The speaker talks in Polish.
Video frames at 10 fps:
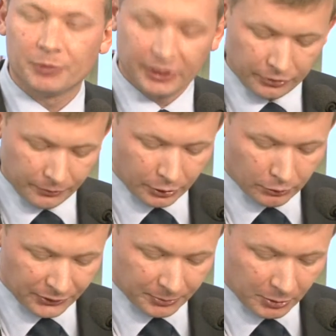
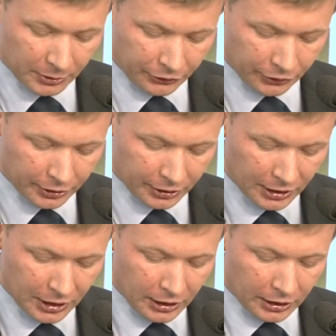pracowników społecznych,
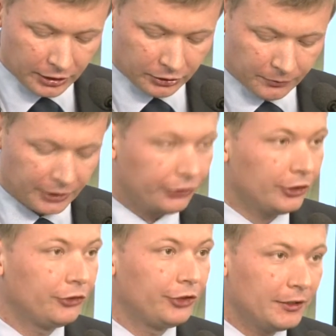to
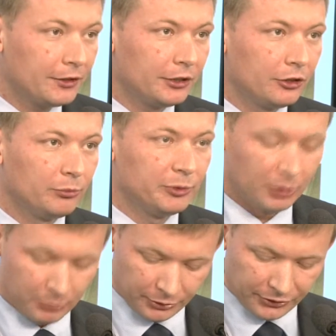wreszcie dzienne domy
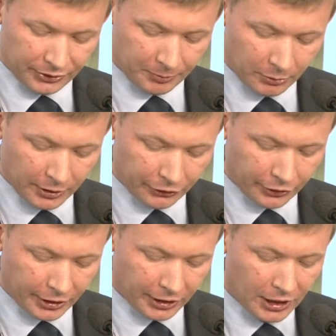pomocy
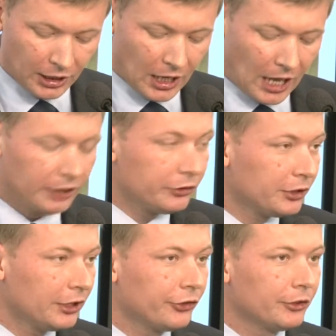społecznej, ale to
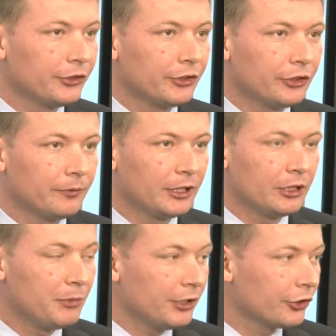także
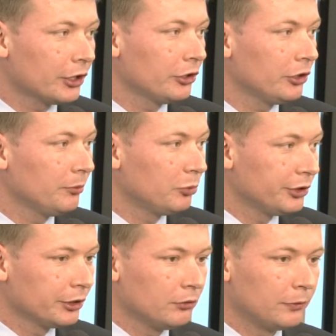dostosowanie mieszkań i
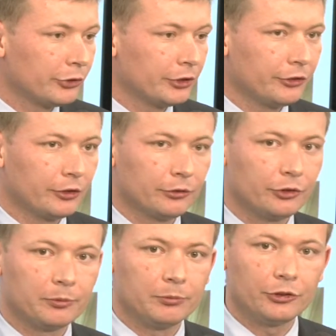budynków
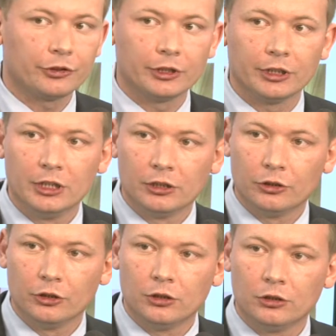użyteczności publicznej
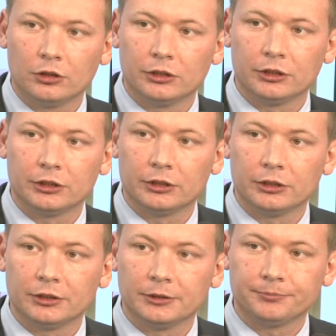do,
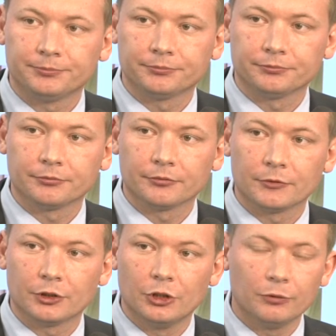
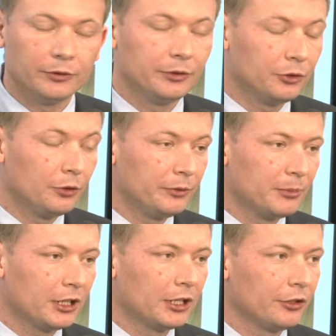mm, do, do
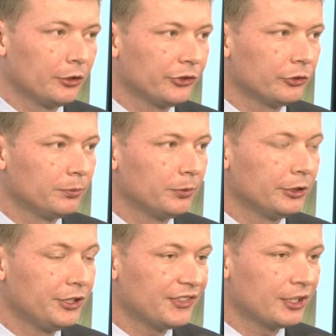wymagań
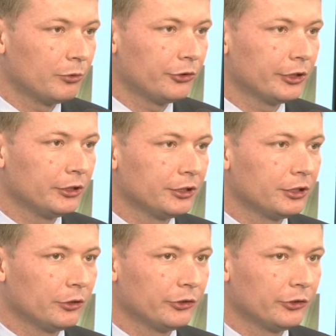osób niesamodzielnych,